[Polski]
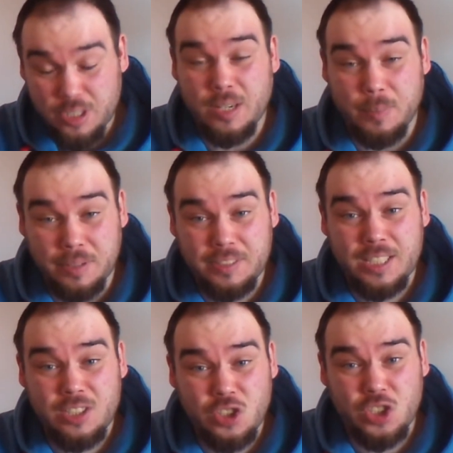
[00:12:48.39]
się naprawdę
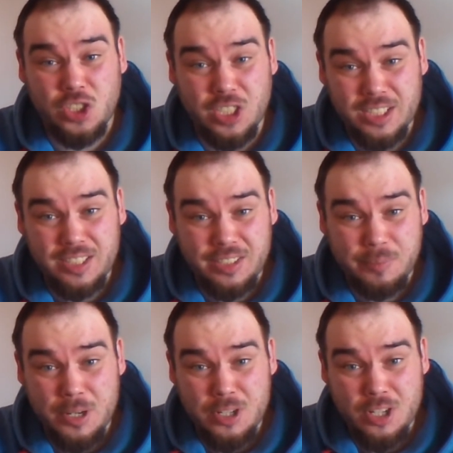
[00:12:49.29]
jakiś kryzys
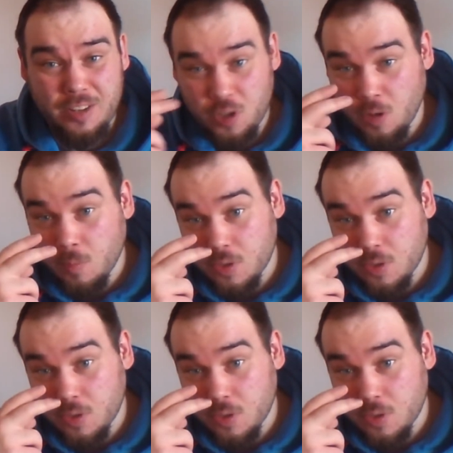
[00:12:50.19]
w branży gier wideo,